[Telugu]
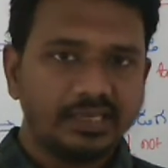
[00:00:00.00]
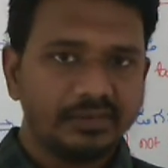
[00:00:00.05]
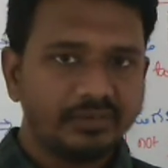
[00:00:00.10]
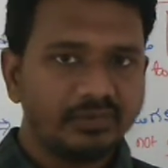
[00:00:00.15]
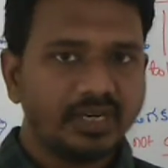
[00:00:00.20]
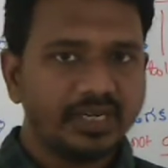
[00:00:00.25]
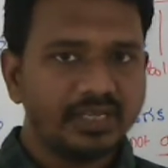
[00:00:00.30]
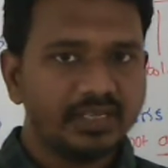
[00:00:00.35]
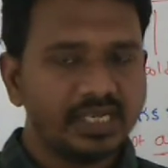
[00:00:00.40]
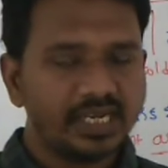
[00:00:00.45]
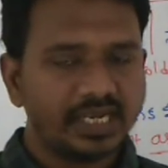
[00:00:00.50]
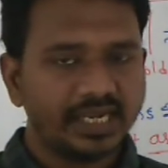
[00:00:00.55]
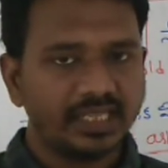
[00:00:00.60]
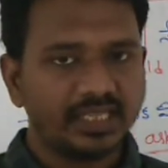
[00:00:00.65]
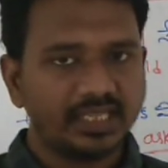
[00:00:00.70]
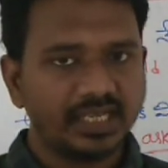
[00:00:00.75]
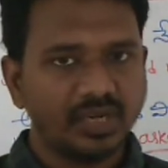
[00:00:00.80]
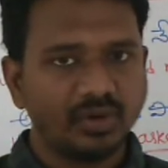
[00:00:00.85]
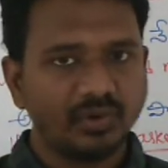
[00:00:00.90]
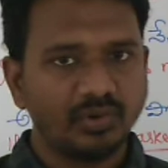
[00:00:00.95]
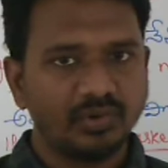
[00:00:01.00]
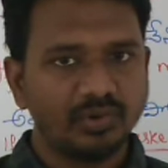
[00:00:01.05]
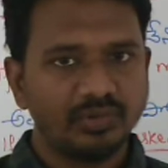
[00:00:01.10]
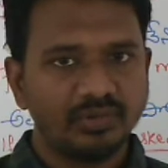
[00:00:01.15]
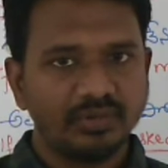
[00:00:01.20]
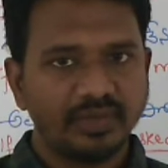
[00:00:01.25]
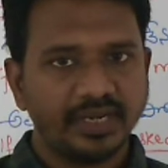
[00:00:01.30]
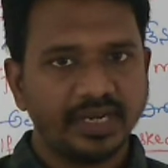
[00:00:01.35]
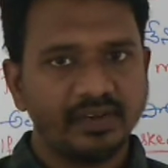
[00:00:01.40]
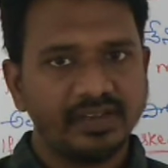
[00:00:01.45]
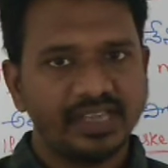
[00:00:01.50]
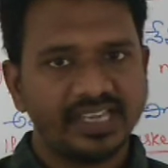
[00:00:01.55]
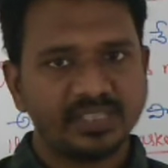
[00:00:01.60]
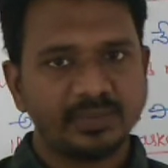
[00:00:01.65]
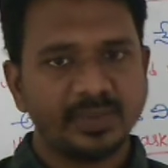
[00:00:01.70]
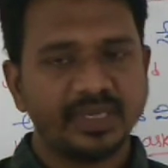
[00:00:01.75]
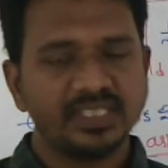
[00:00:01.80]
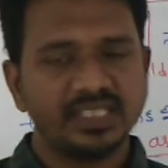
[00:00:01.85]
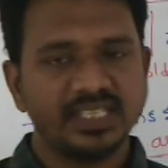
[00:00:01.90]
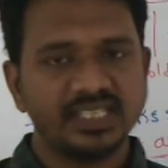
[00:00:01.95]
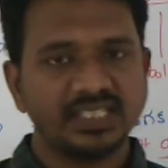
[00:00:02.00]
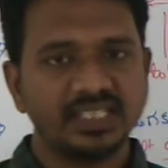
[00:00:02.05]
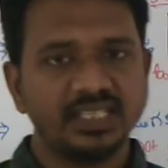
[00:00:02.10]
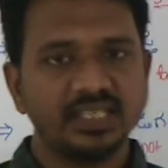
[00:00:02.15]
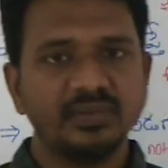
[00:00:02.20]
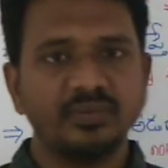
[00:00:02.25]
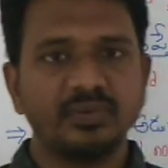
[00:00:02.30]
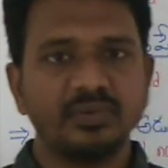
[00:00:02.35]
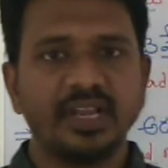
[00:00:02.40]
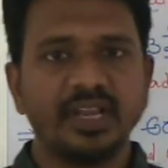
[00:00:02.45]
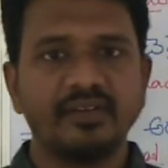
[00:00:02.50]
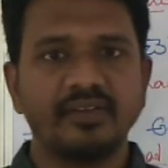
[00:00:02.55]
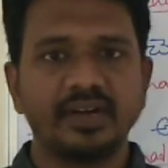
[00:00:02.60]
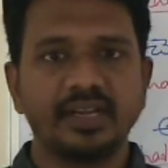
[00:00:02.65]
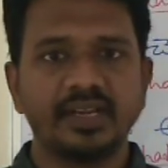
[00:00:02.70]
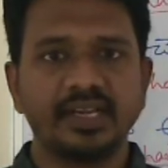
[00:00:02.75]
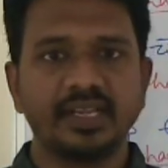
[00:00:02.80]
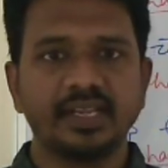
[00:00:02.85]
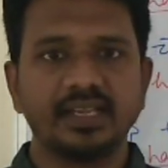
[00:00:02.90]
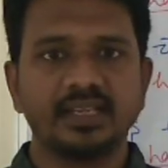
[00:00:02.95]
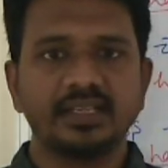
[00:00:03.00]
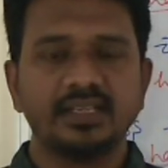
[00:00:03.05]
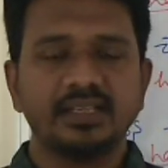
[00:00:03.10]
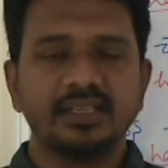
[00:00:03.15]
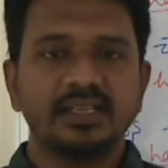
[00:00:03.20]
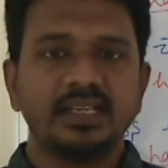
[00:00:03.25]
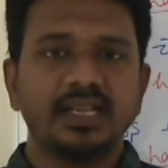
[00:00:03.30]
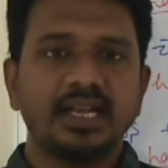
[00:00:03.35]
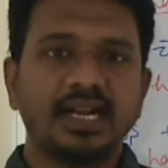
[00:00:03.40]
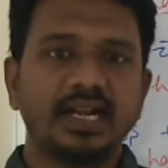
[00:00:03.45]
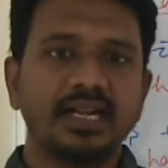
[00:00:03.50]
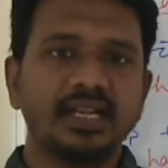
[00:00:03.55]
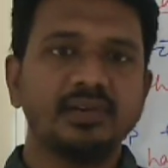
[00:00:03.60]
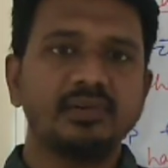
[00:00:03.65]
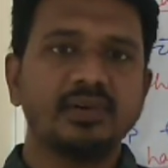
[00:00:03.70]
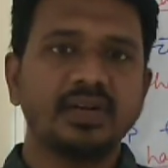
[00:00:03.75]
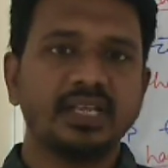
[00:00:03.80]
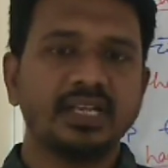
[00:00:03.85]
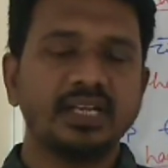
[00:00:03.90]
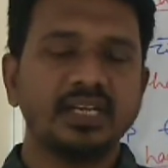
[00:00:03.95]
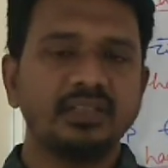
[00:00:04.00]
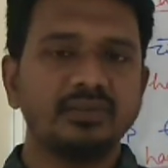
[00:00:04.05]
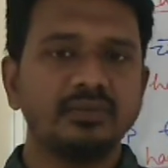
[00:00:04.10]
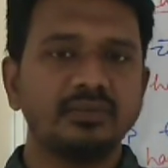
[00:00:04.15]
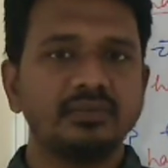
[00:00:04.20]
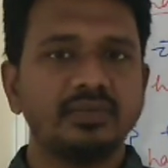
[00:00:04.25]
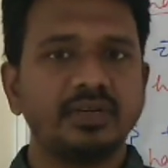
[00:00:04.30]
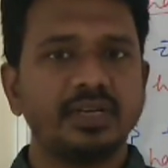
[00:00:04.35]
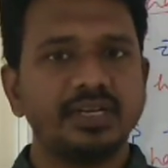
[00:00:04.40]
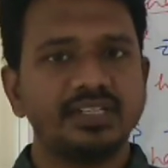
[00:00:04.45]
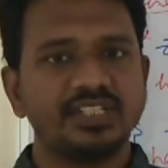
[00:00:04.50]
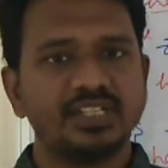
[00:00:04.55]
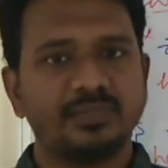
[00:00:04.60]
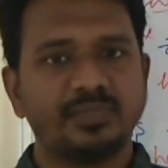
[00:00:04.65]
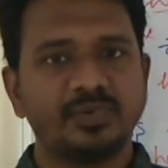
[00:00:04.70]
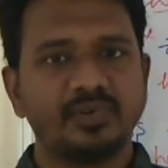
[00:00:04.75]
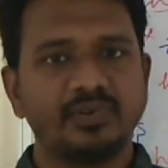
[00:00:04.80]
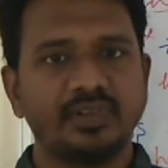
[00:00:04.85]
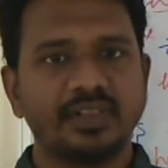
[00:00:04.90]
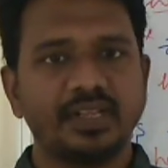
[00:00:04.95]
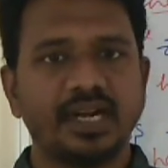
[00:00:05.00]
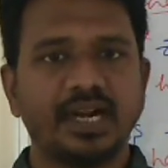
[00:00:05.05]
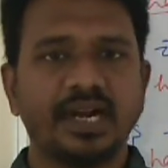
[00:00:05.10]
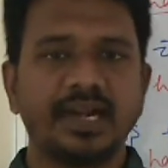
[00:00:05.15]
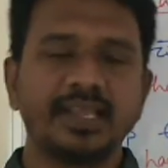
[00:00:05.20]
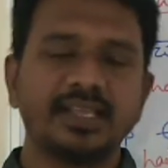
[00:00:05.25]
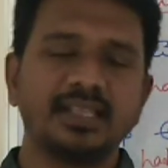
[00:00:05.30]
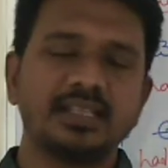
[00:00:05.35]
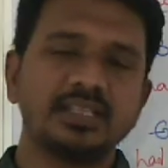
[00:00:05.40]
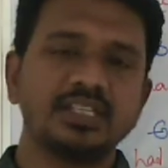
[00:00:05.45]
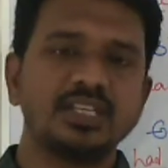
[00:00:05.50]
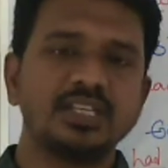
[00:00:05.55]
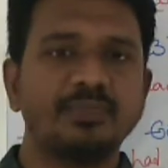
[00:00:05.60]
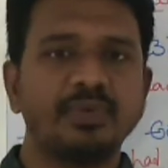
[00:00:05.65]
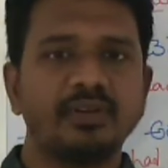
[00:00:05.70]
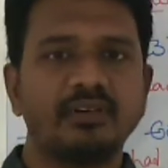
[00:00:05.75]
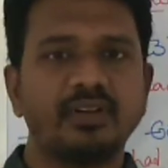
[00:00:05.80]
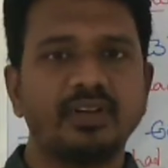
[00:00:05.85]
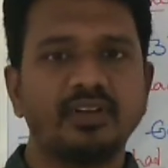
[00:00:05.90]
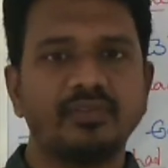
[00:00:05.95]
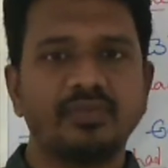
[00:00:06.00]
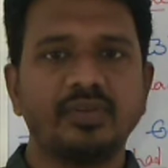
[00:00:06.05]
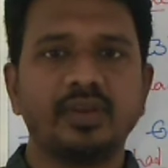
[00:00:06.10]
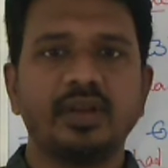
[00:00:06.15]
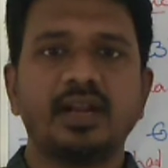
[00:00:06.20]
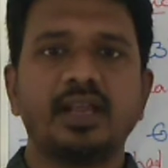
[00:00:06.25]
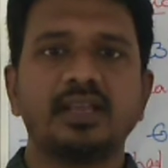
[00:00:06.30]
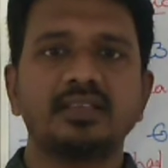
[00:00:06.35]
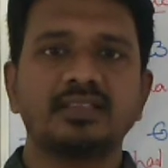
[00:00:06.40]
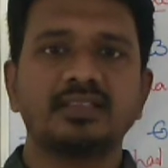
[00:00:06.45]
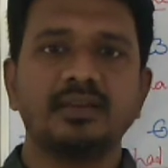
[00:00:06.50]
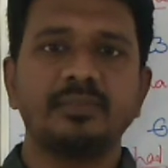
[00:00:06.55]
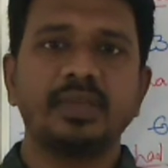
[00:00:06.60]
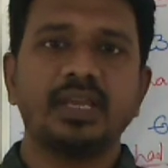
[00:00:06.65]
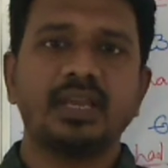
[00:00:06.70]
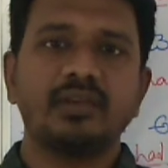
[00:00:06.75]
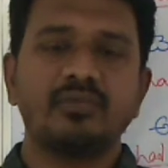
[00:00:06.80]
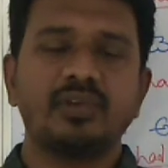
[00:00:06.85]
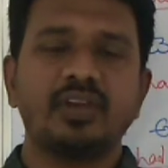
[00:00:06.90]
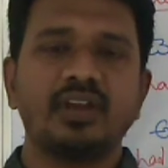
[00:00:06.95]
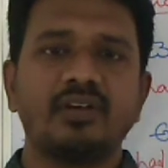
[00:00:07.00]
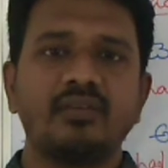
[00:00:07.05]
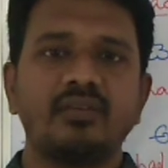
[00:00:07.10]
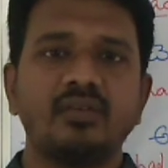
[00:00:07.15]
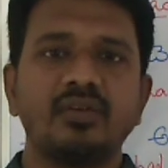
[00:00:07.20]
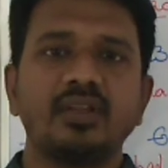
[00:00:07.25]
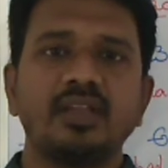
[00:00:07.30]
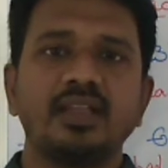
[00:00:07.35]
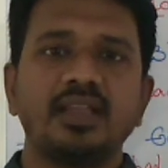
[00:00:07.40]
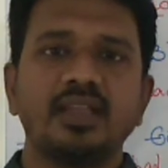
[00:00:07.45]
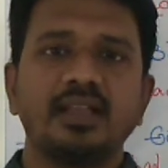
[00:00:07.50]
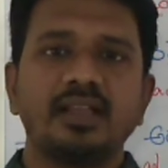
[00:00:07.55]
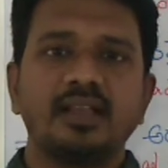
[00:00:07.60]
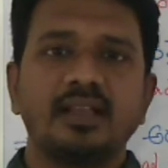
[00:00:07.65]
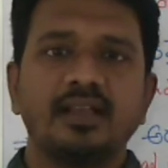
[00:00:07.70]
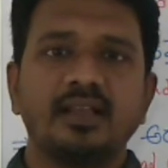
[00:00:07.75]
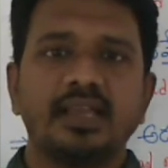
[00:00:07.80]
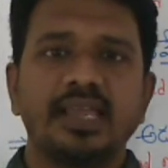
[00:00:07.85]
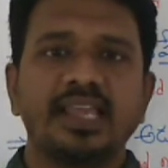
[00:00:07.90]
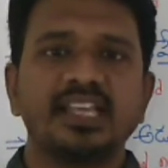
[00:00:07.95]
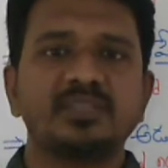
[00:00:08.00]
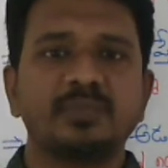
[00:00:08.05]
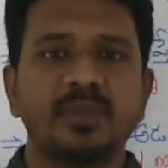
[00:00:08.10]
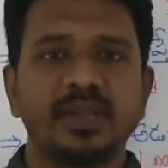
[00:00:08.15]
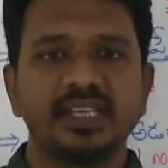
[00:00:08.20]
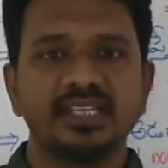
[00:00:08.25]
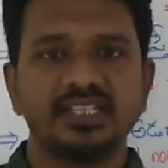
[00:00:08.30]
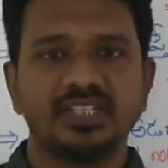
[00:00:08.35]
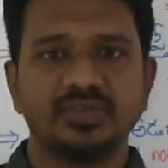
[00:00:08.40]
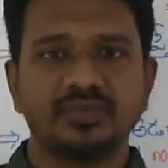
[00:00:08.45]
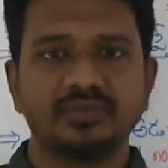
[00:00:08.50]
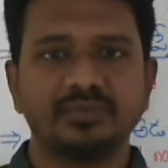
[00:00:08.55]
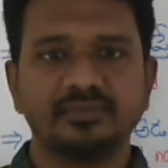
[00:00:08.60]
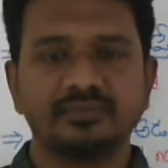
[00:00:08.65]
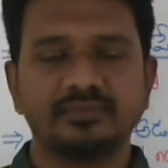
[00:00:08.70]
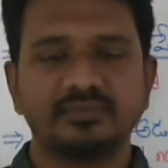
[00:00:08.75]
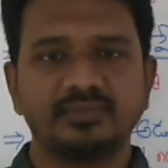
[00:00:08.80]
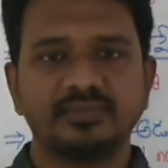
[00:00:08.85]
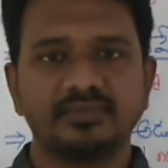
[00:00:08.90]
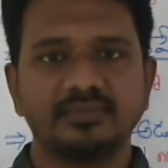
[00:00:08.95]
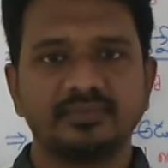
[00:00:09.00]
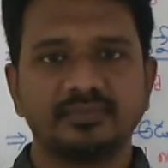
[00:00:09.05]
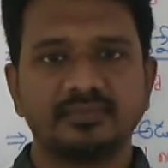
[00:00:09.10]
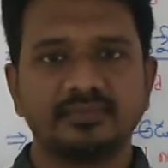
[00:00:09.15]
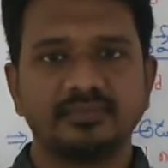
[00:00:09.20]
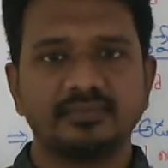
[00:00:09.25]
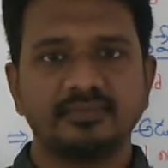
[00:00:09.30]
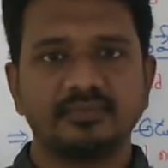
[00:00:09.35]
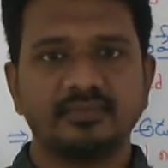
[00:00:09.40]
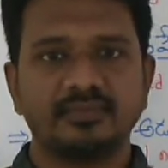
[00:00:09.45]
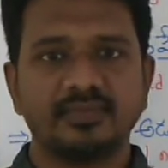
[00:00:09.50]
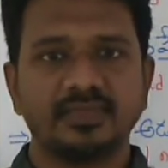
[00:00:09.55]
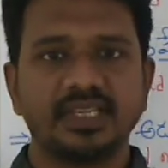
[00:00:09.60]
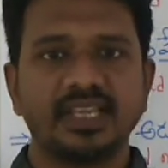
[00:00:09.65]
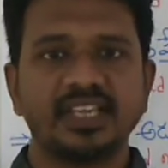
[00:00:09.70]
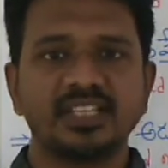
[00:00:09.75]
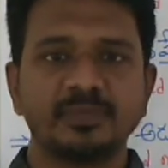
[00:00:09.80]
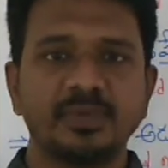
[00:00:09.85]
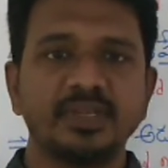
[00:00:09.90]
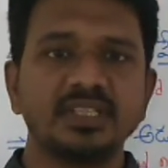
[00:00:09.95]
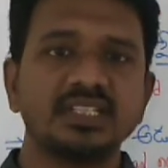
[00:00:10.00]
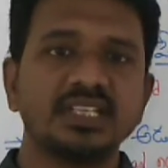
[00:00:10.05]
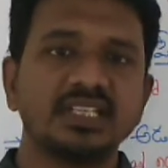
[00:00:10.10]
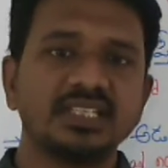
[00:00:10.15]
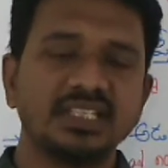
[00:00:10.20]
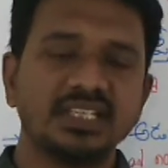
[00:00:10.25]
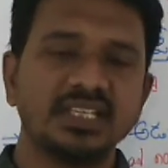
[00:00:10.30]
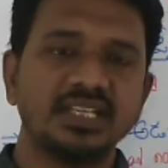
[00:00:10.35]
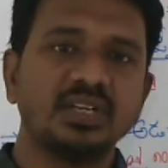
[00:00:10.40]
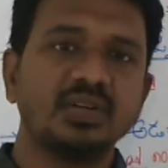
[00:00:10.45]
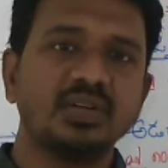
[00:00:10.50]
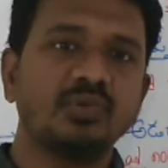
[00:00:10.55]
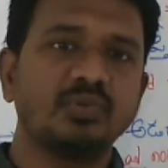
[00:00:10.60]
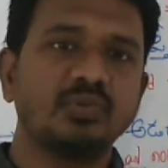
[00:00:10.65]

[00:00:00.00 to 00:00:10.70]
నువ్వు అడిగినట్లయితే డౌట్ నేను ఎక్స్ప్లెయిన్ చేసి ఉండేవాడిని అంటే నువ్వు అడగలేదు నేను చెప్పను లేదా అడిగితే చెప్పేవాడిని ఇఫ్ యూ హ్యాడ్ ఆస్క్ మీ ఐ వుడ్ హ్యావ్ ఎక్స్ప్లెయిన్ యూ ఎక్స్ప్లెయిన్ చేసి